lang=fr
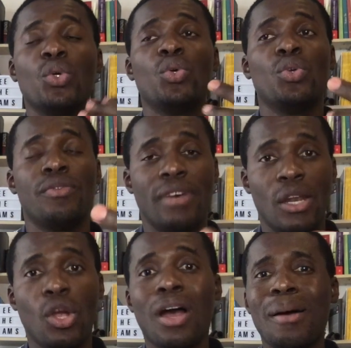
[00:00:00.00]
une
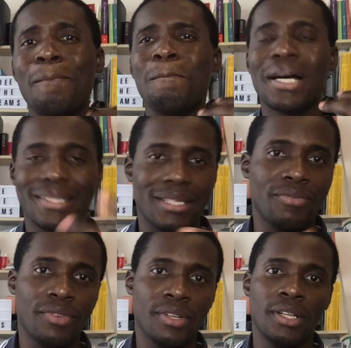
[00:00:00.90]
valeur massive
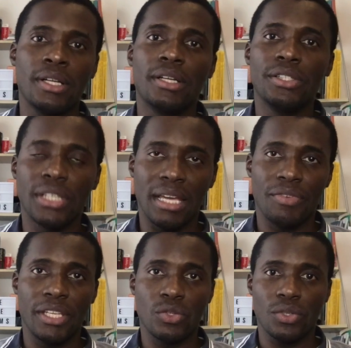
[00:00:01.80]
dans la vie
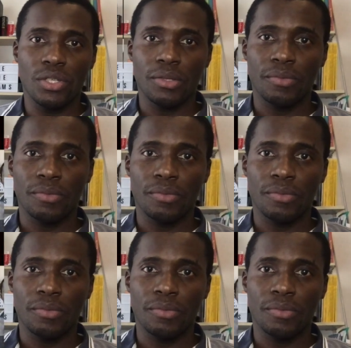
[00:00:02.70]
des autres.